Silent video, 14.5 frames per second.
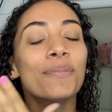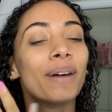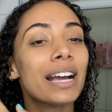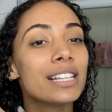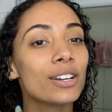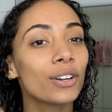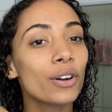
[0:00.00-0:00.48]

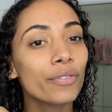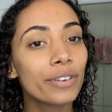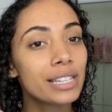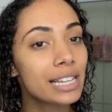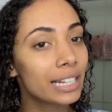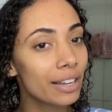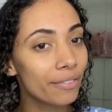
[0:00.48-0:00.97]
Mas eu não fiz
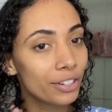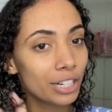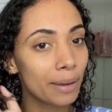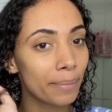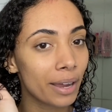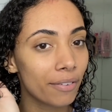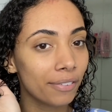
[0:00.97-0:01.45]
ainda vídeo da
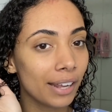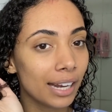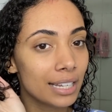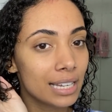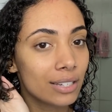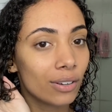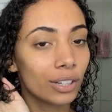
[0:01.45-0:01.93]
minha
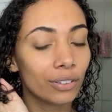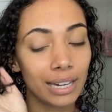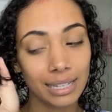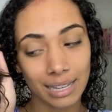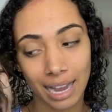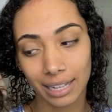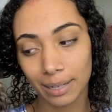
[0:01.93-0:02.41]
finalização
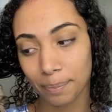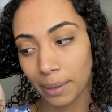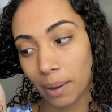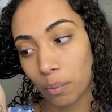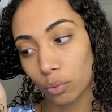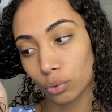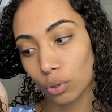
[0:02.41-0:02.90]
atualizada, porque
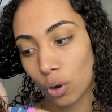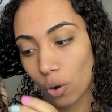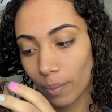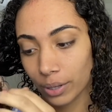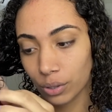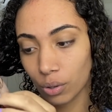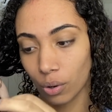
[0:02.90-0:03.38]
mudou
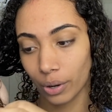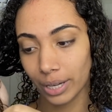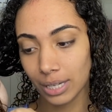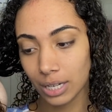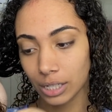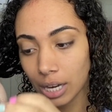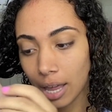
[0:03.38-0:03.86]
algumas
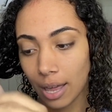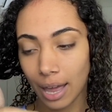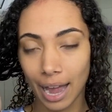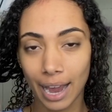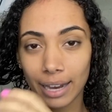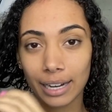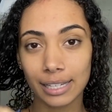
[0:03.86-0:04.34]
coisas.
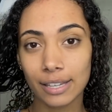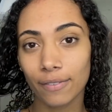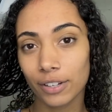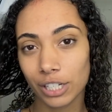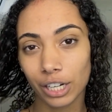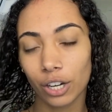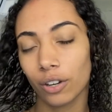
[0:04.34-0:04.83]
Aí nesse
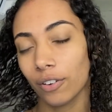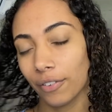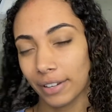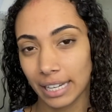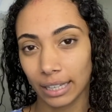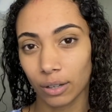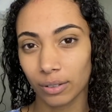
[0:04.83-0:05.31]
vídeo aqui eu não vou
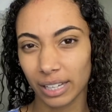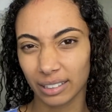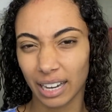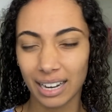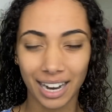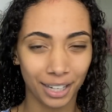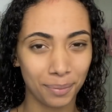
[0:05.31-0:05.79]
fazer tão
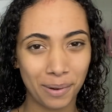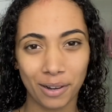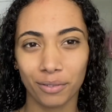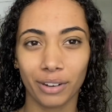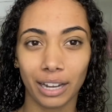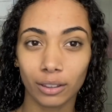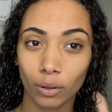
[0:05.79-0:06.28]
detalhado pra não
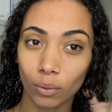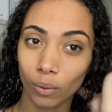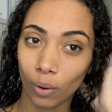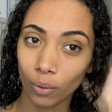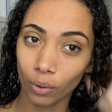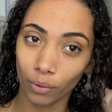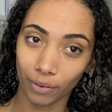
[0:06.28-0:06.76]
ficar tão
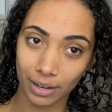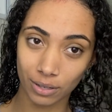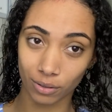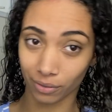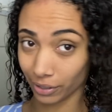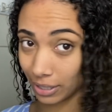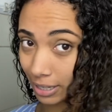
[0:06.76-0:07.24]
longo, eu faço num vídeo